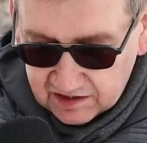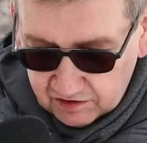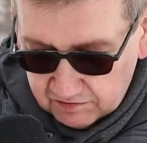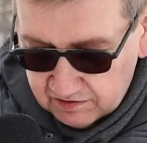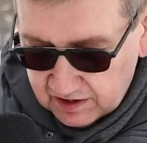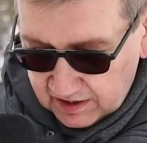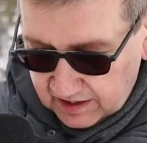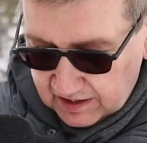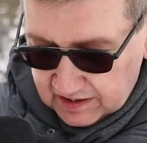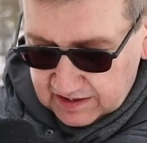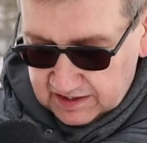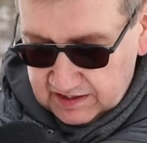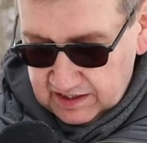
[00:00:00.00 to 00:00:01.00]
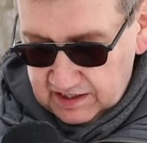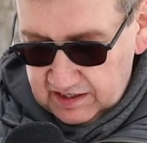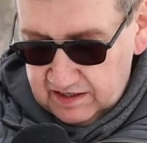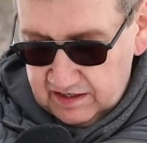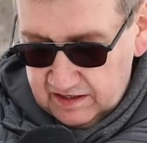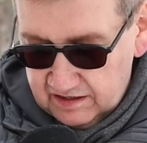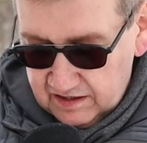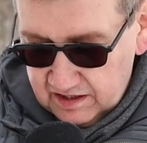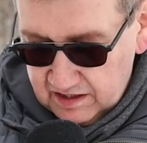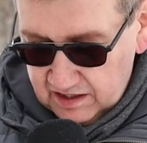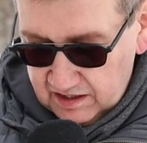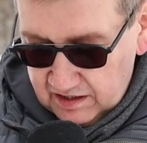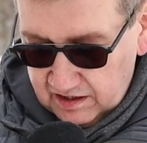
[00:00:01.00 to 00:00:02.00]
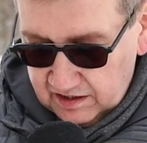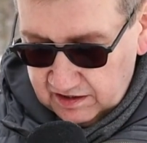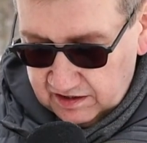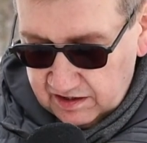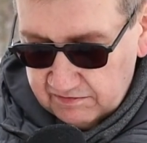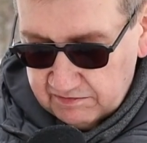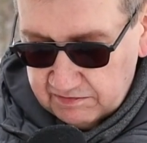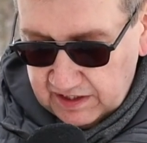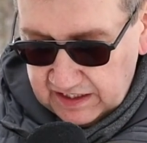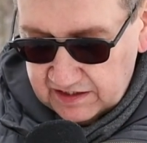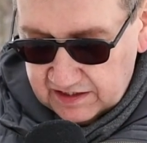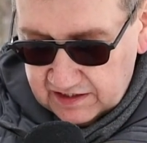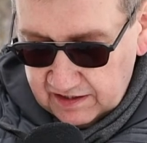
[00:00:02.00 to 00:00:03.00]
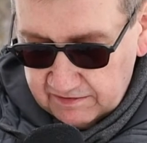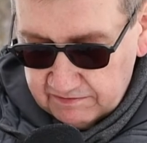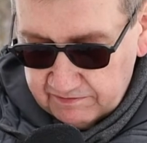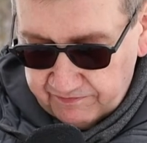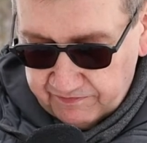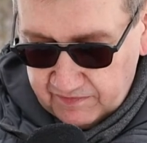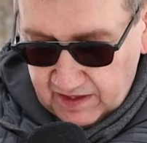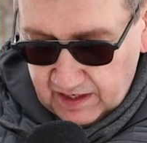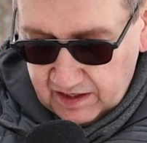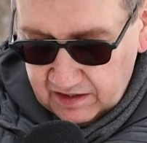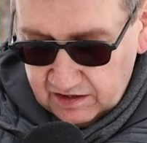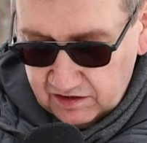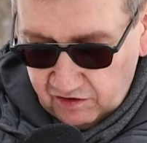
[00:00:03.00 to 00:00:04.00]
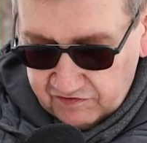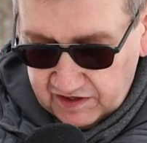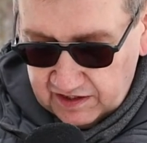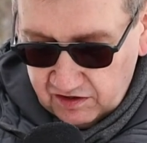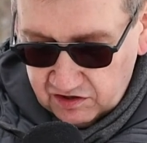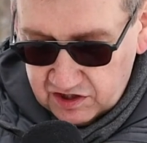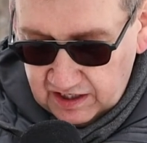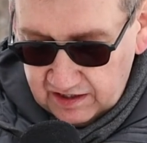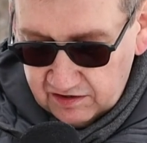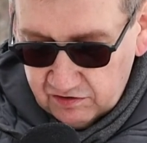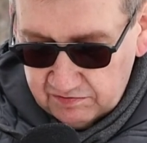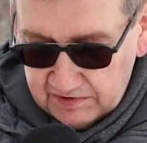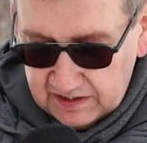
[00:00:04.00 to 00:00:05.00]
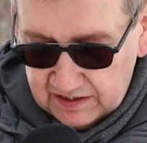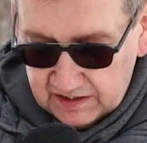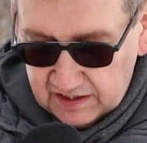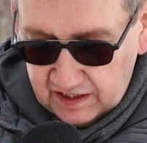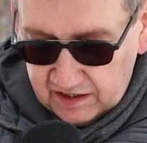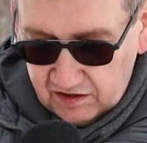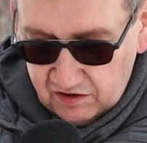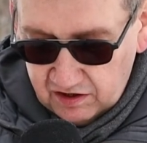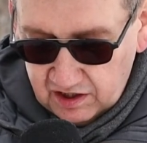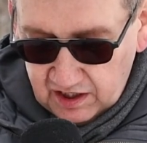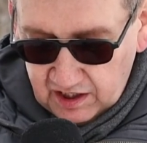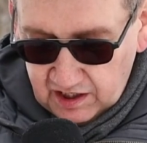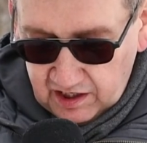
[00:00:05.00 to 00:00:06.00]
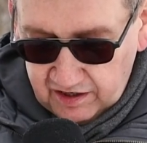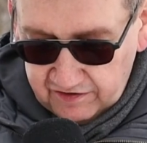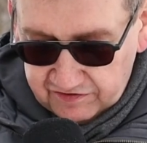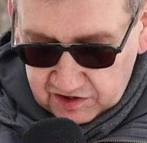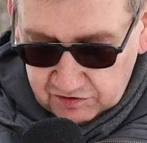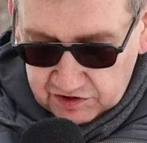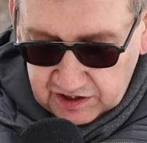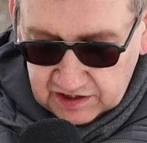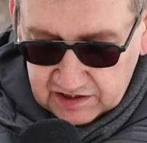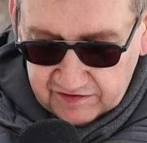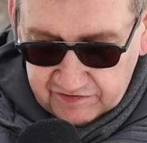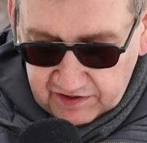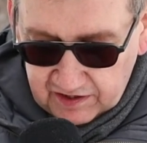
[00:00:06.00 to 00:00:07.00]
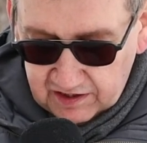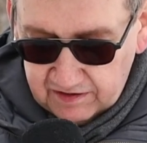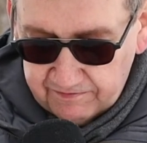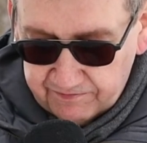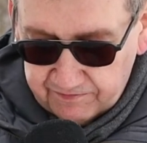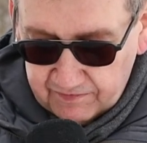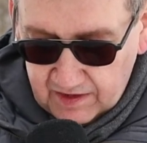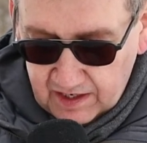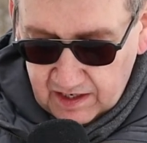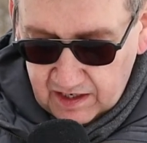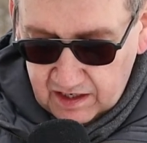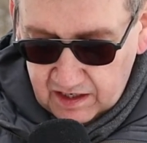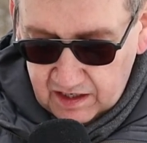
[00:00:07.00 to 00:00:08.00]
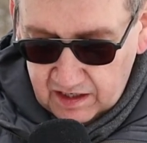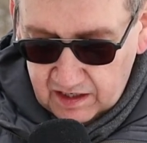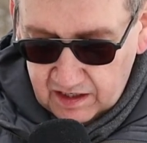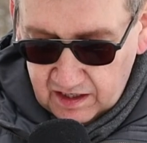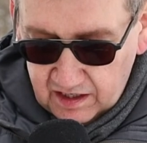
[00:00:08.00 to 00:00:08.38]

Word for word: są z tym miejscem mm, nowego szaletu miejskiego, y, w sąsiedztwie mm, y,